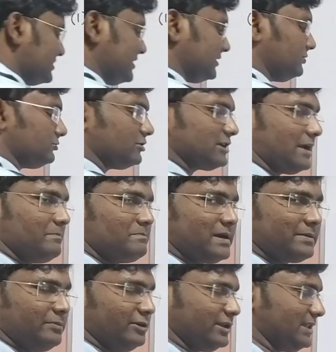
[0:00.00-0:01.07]
যে দুটো নাম্বার
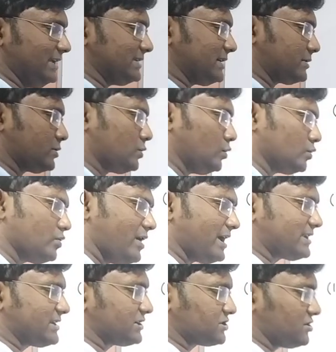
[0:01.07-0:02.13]
বলে দিয়েছে কোনো
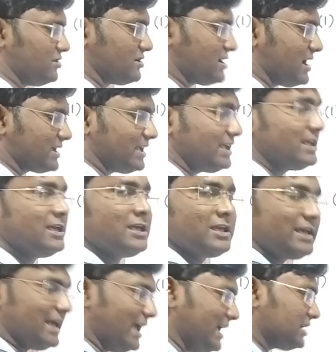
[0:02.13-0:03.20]
একটা সংখ্যা কি
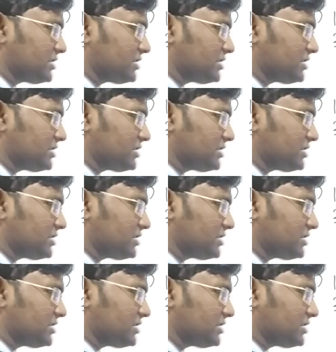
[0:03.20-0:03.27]
এই